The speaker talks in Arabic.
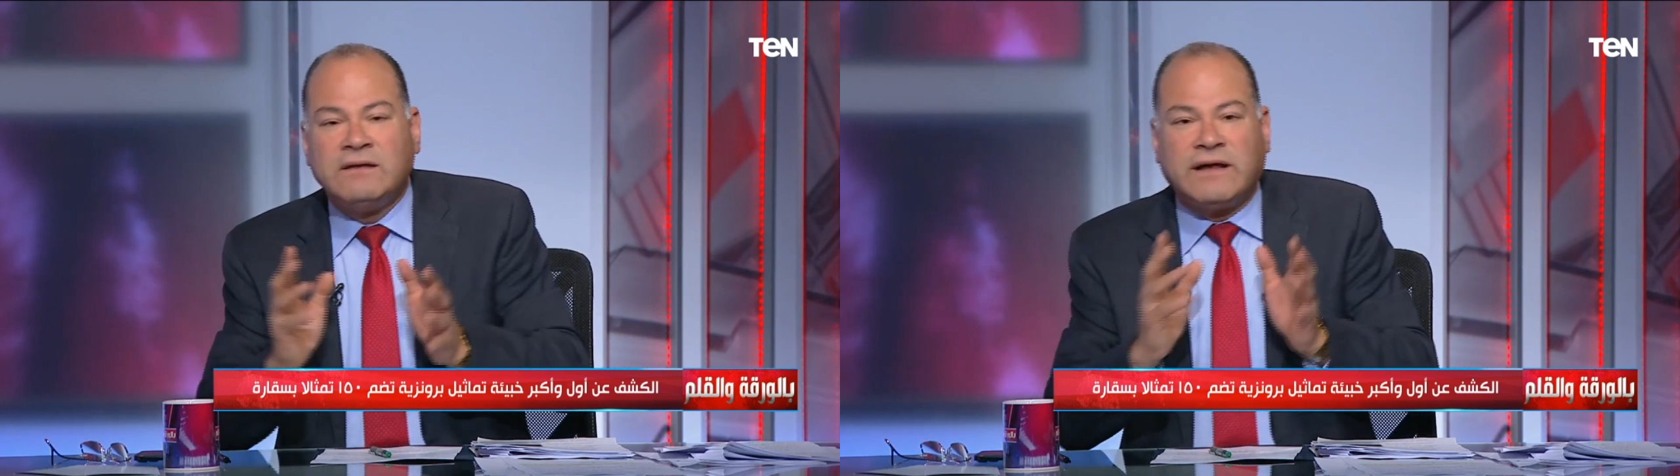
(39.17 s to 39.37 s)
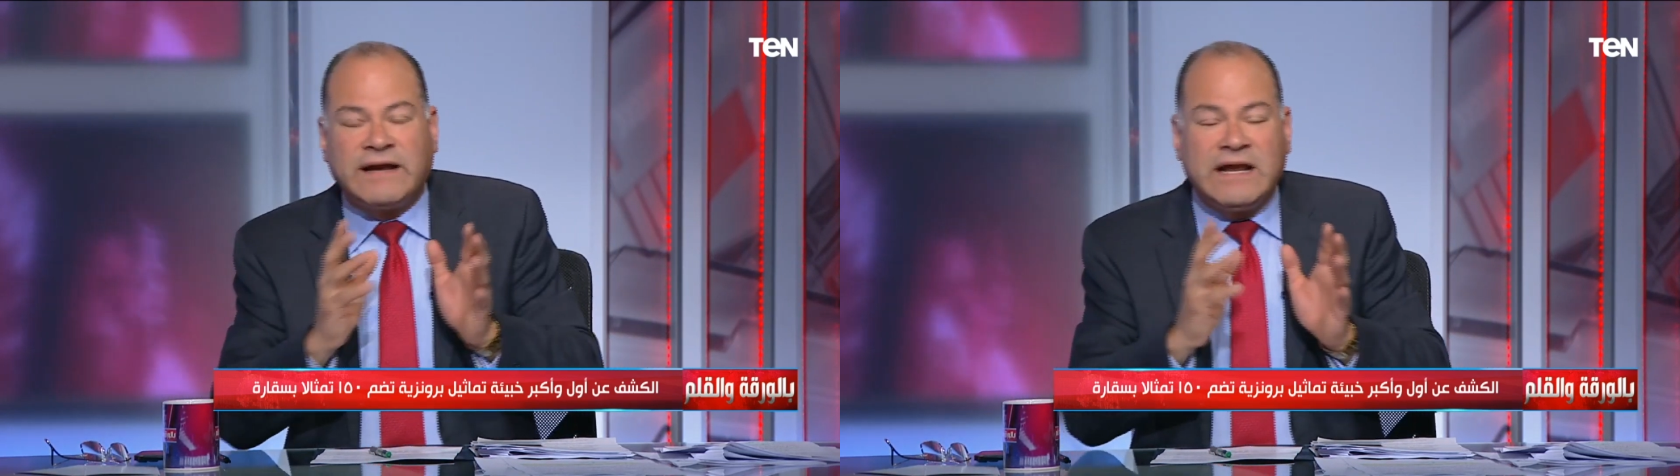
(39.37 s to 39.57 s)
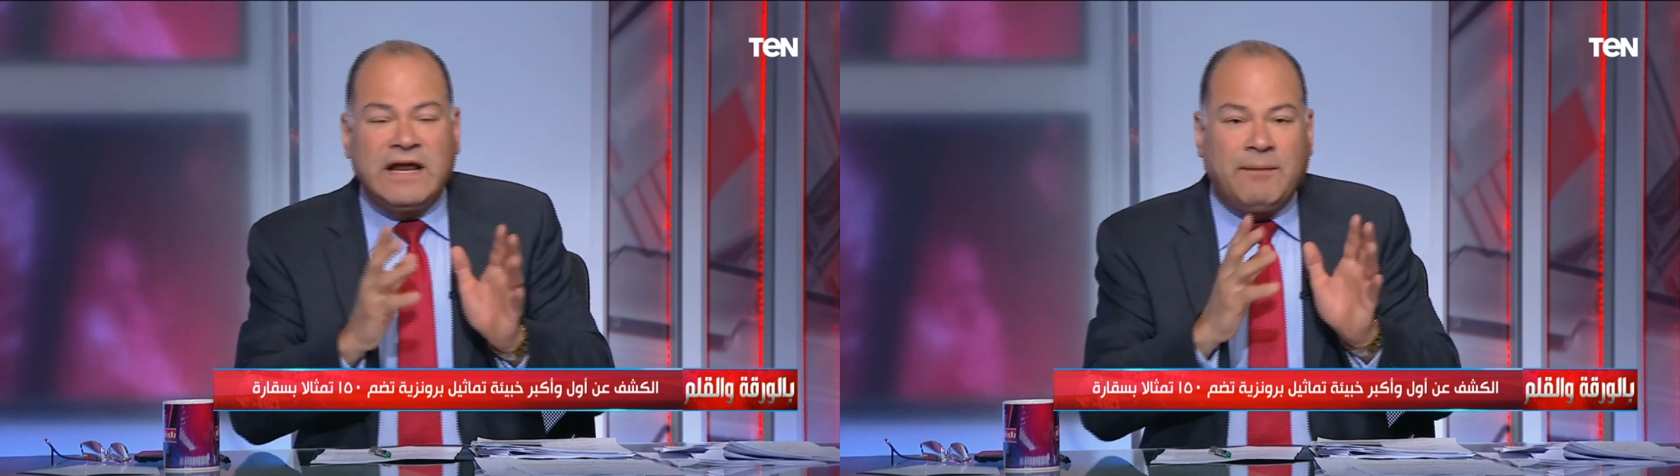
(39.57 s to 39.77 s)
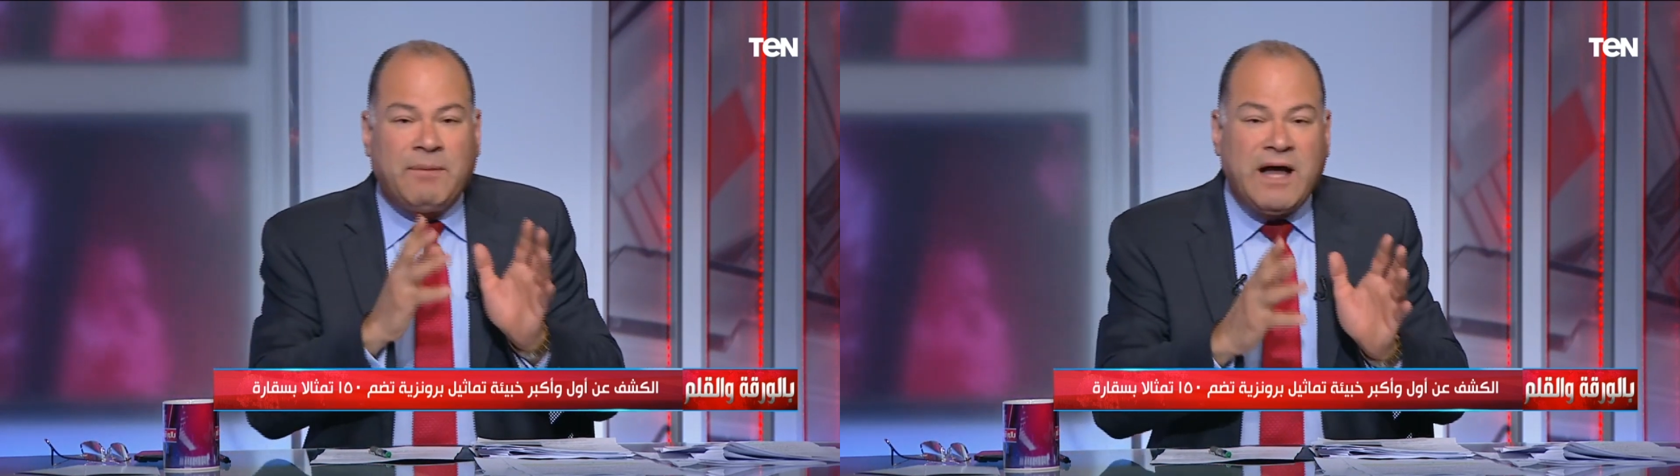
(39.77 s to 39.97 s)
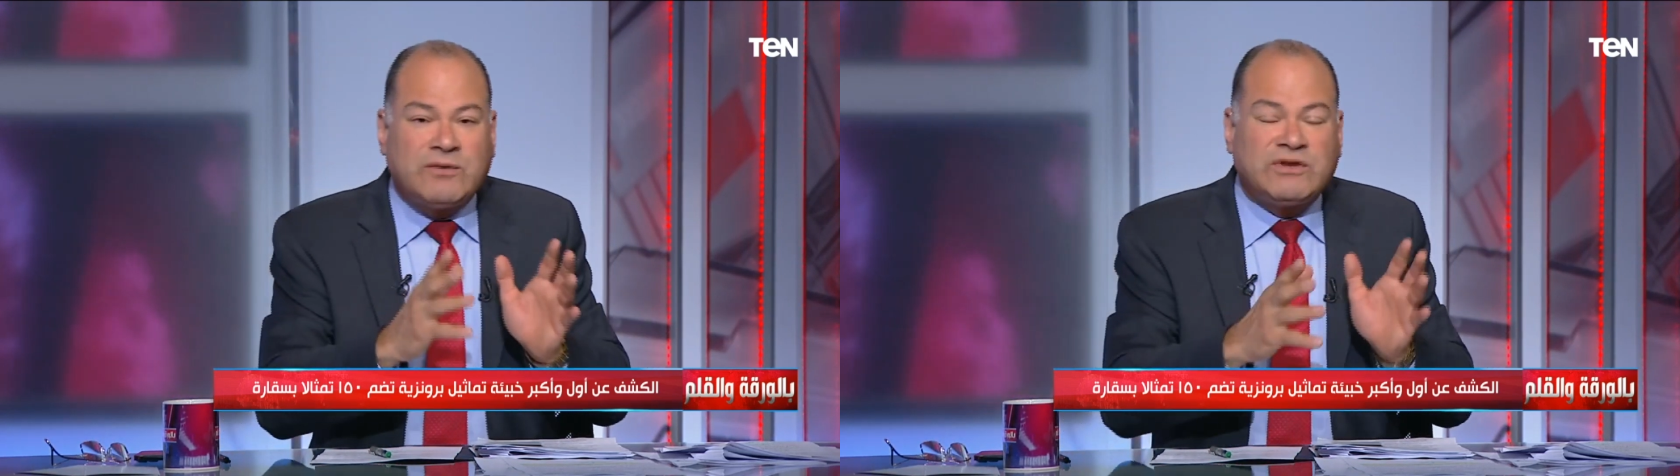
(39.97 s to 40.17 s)
طريق
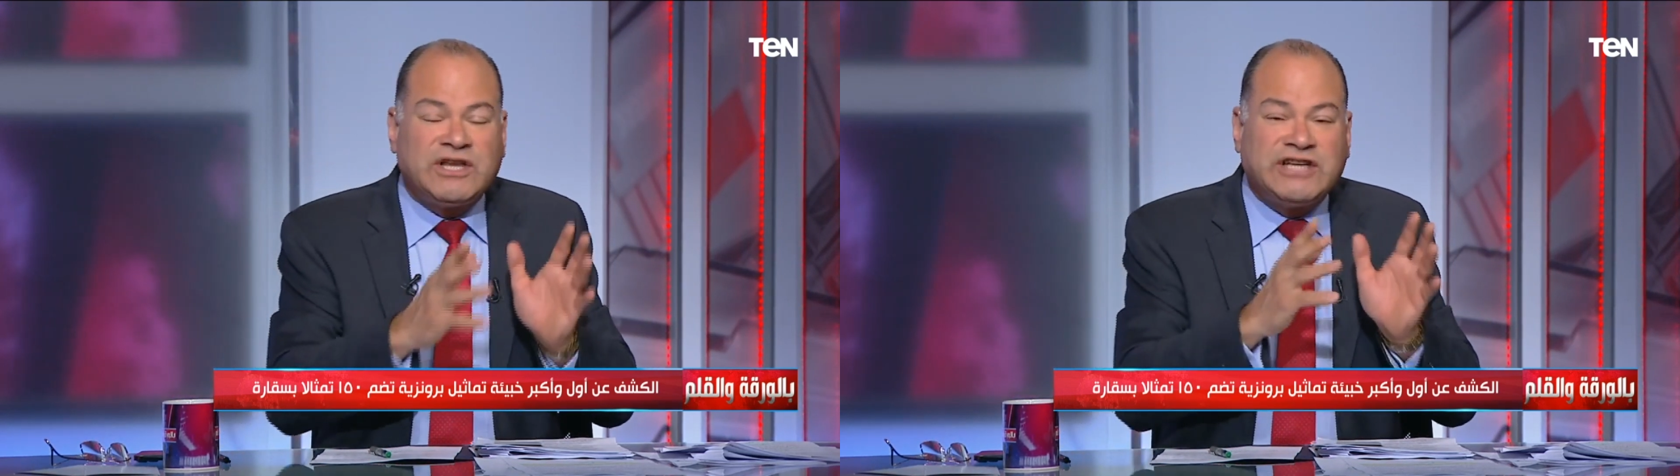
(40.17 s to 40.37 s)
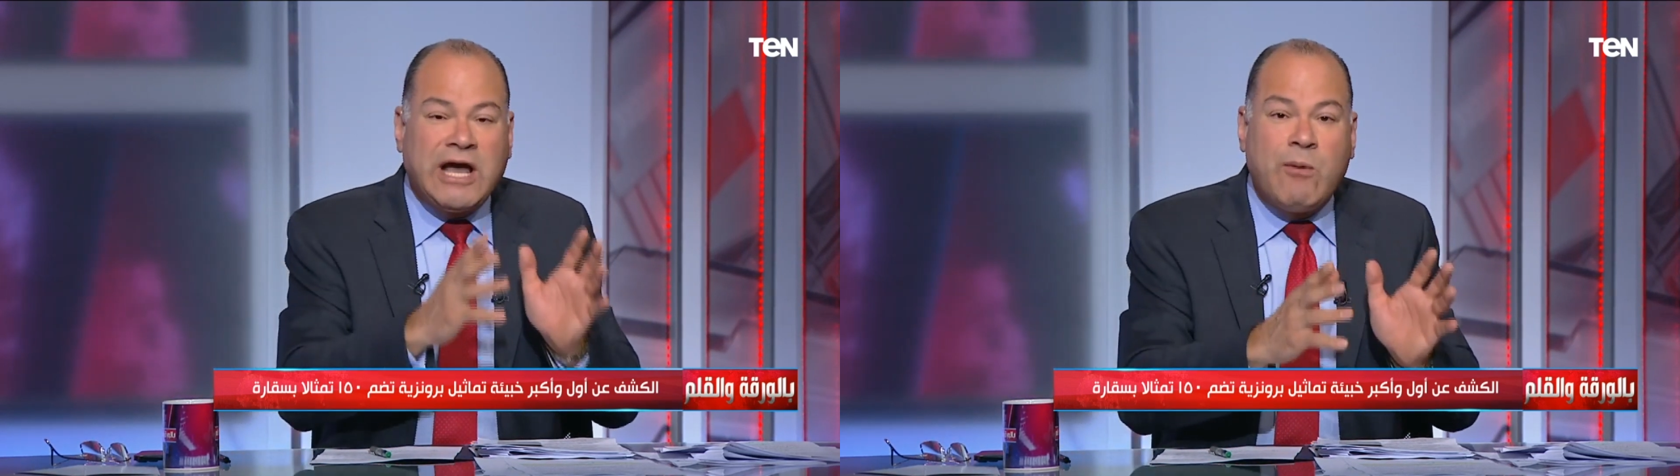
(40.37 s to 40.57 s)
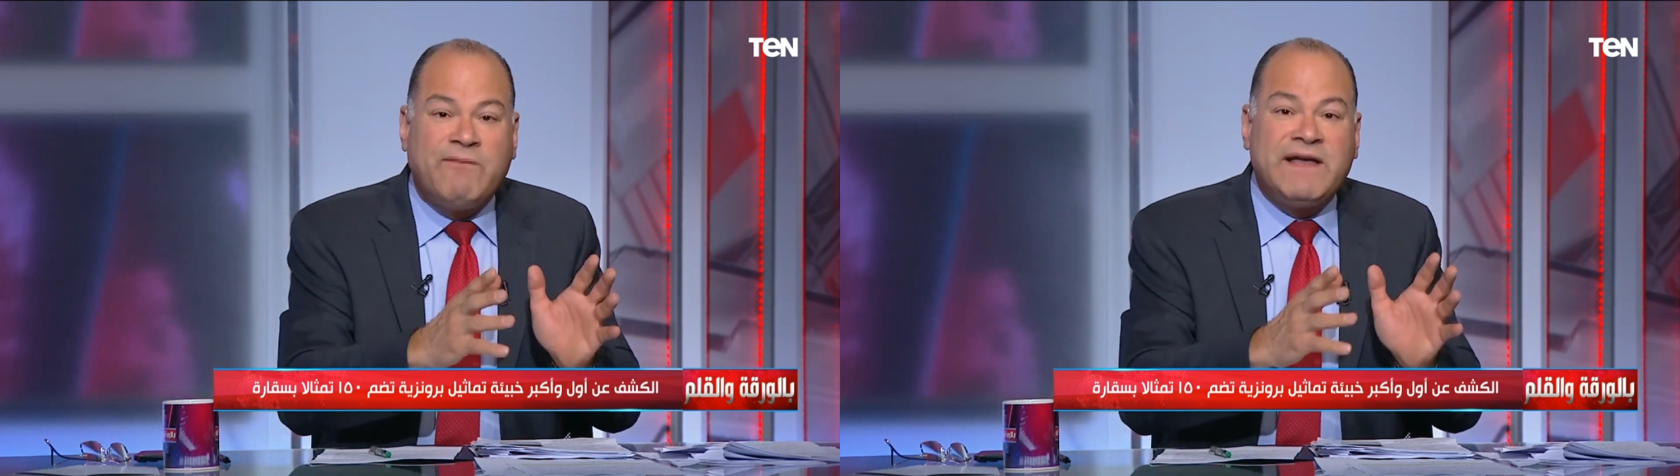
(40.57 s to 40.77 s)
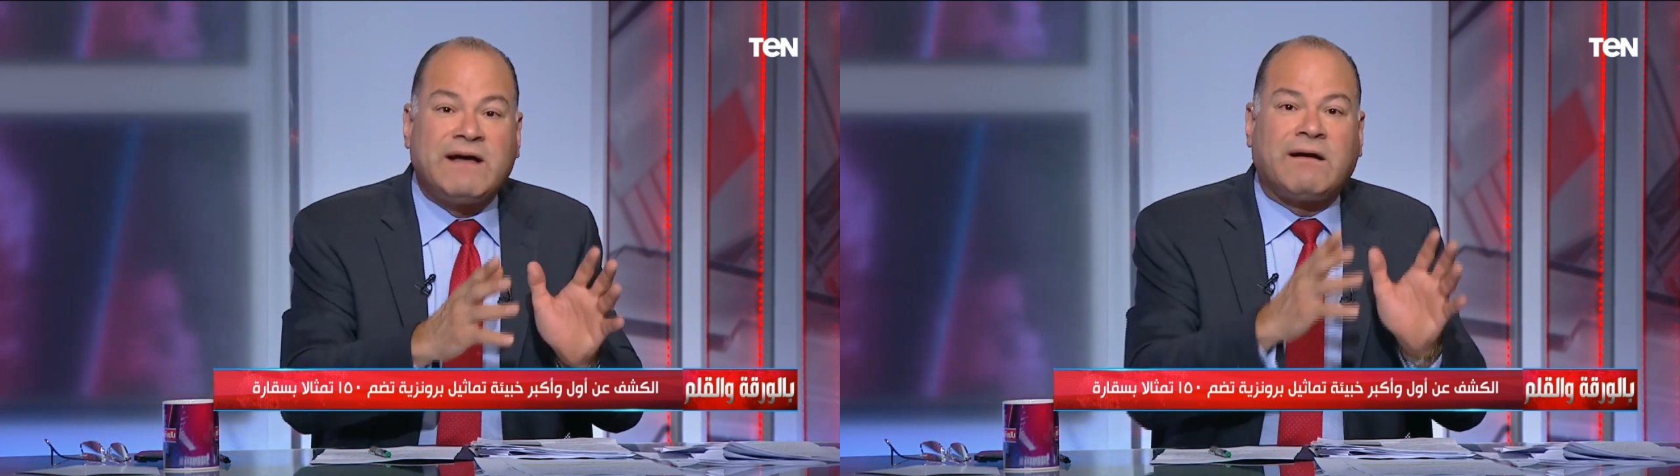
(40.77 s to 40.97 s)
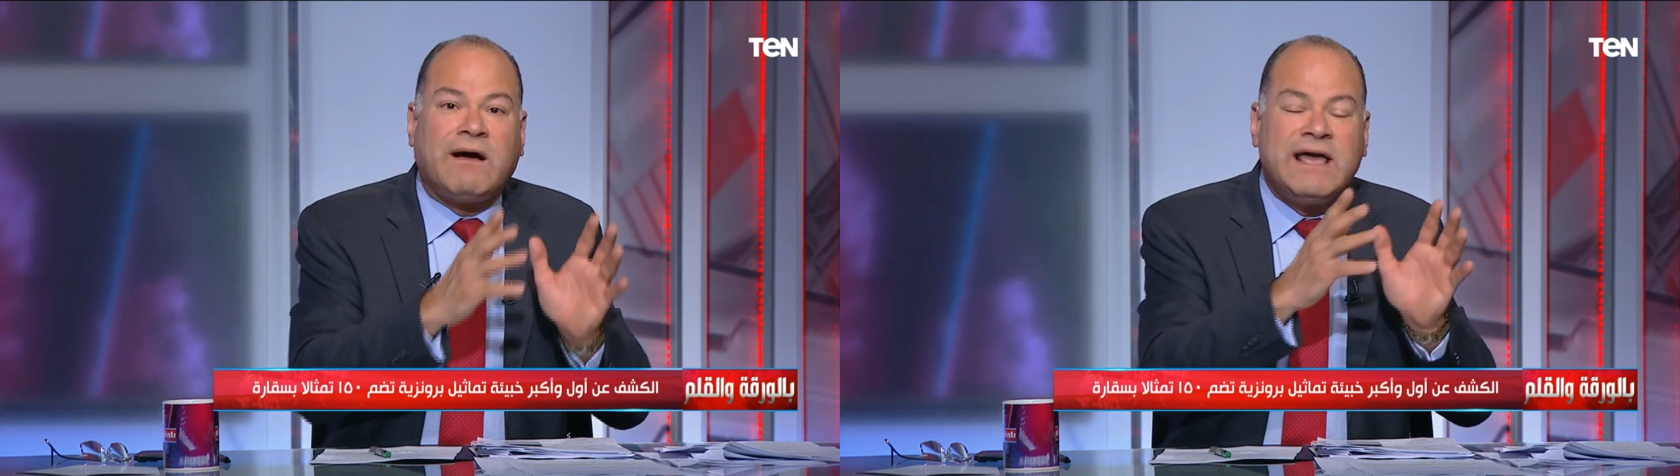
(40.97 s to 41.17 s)
الاحباط والتشاؤم فيه
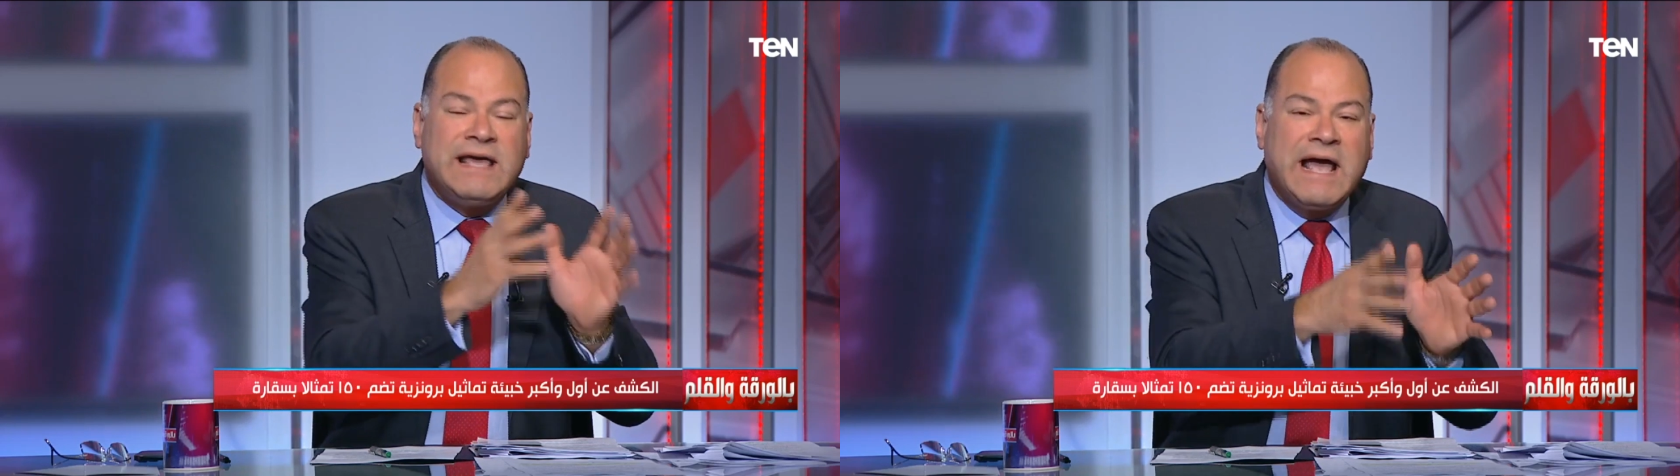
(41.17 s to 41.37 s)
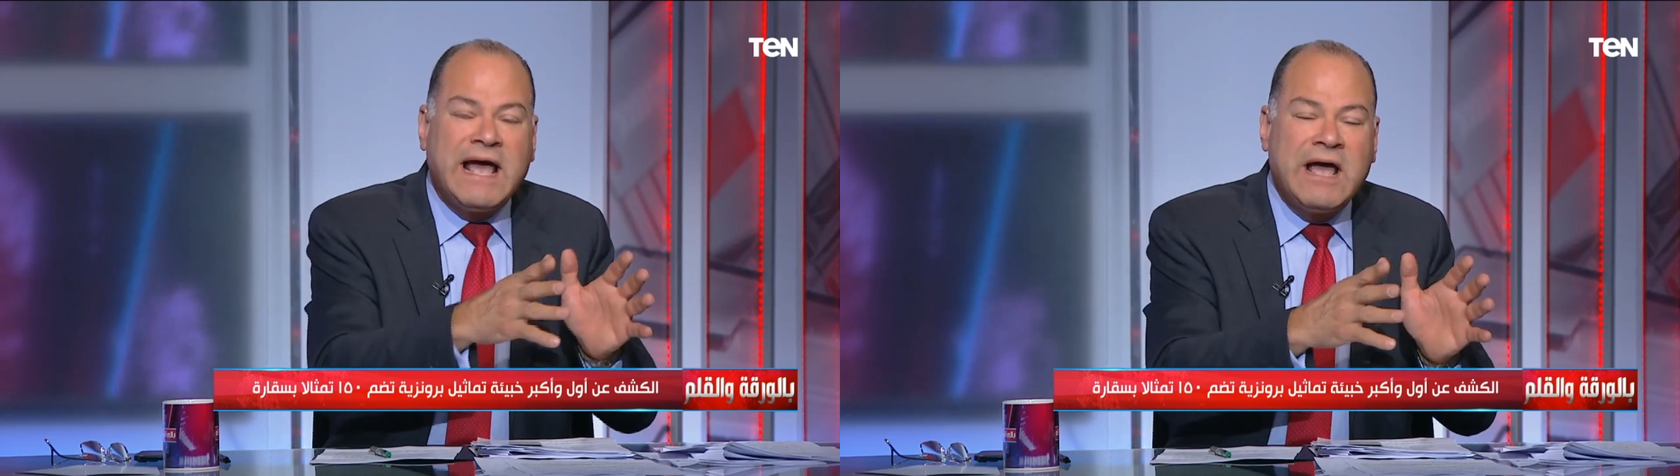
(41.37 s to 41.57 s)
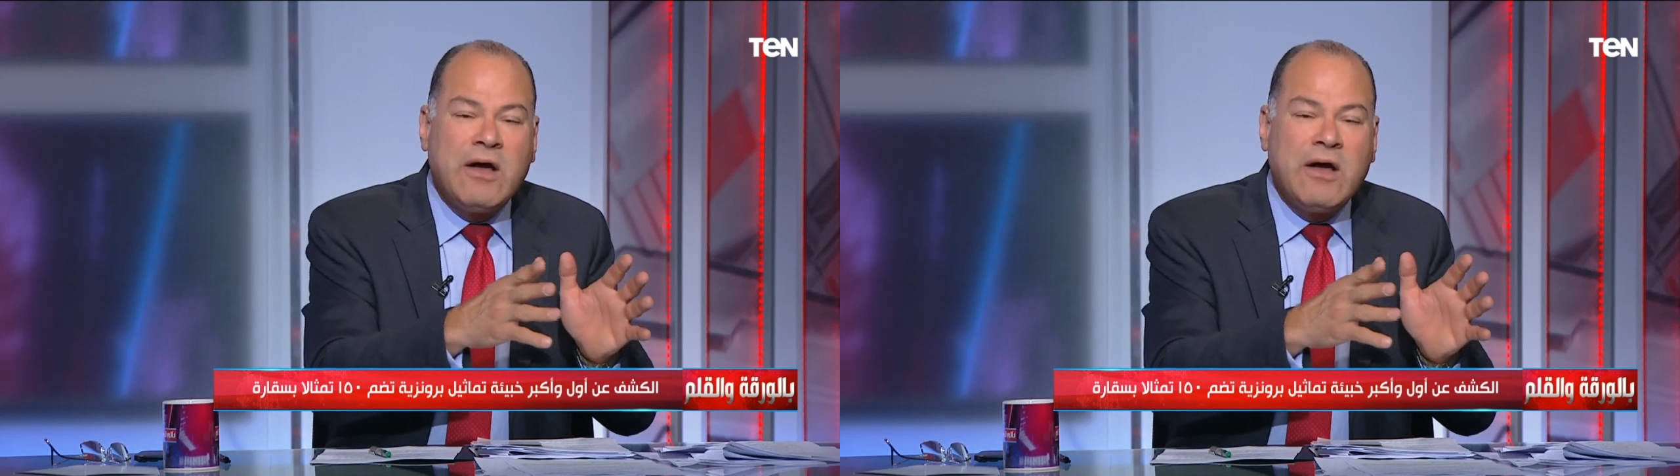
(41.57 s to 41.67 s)
كراهيه